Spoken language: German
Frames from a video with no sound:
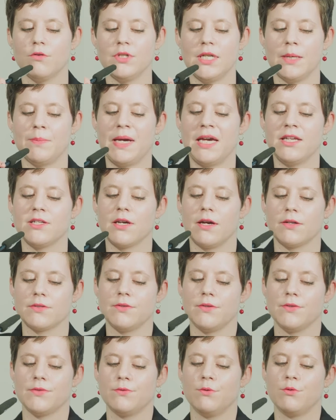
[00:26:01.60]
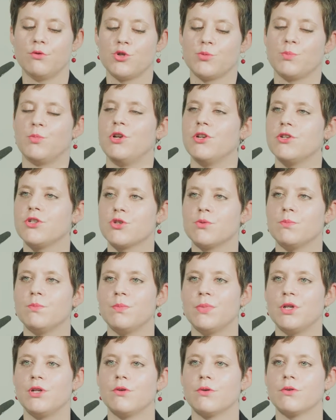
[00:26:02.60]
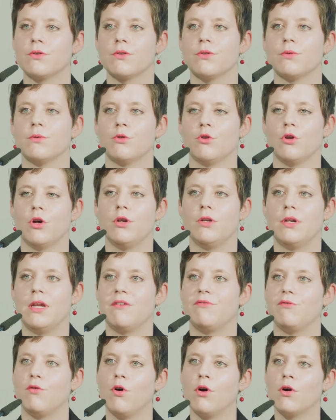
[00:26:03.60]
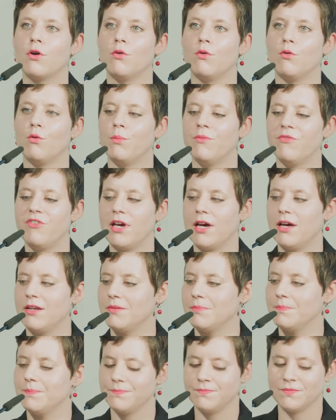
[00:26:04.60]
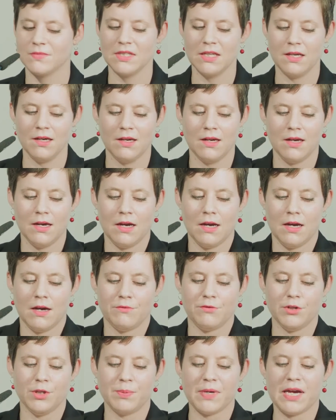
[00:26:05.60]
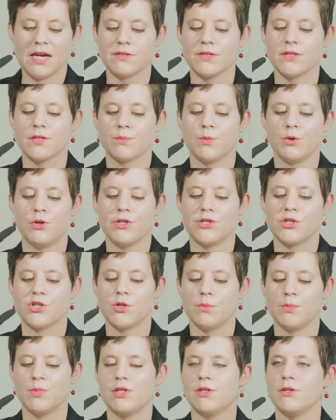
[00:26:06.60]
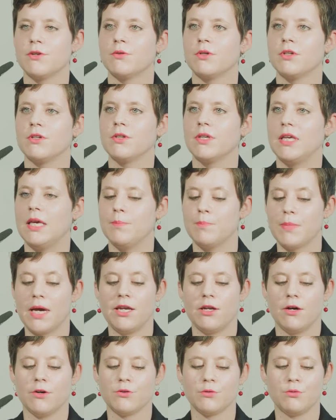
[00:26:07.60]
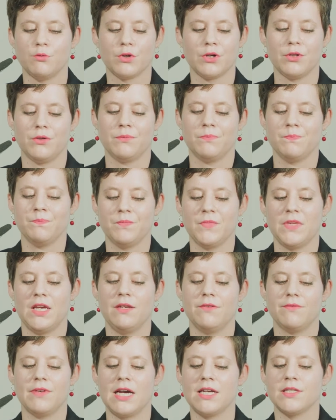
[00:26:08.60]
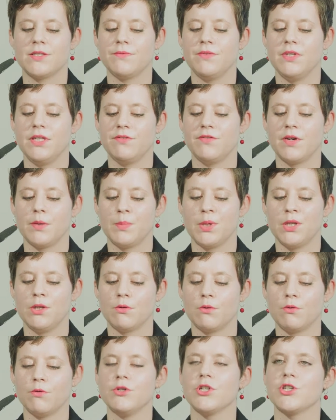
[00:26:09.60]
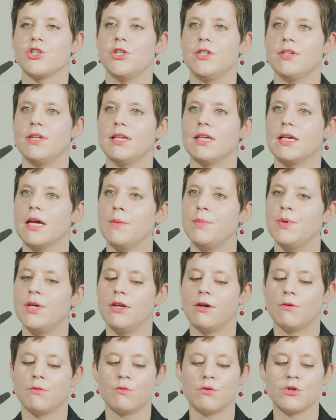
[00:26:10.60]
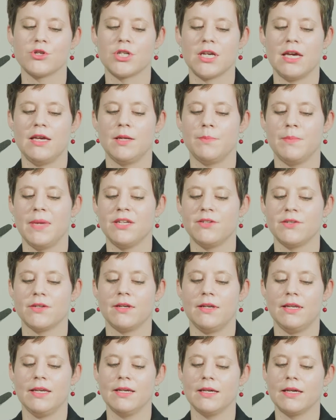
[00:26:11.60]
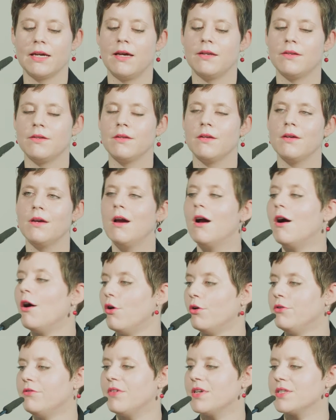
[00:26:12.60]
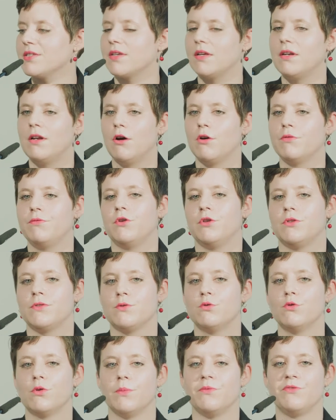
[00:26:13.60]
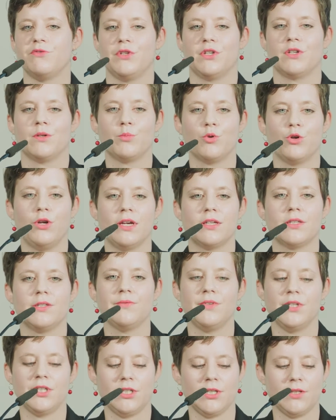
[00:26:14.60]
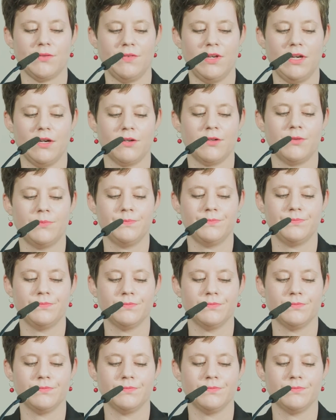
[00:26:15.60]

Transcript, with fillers: und der Beitrag zur historisch-politischen Bildung können hervorgehoben werden. Für die praxispolitische Bildung geben beide Autorinnen Hinweise, wie die Verbindung unterschiedlicher pädagogischer Elemente gelingen kann und was dann auch für zukünftige Projekte wichtig wäre.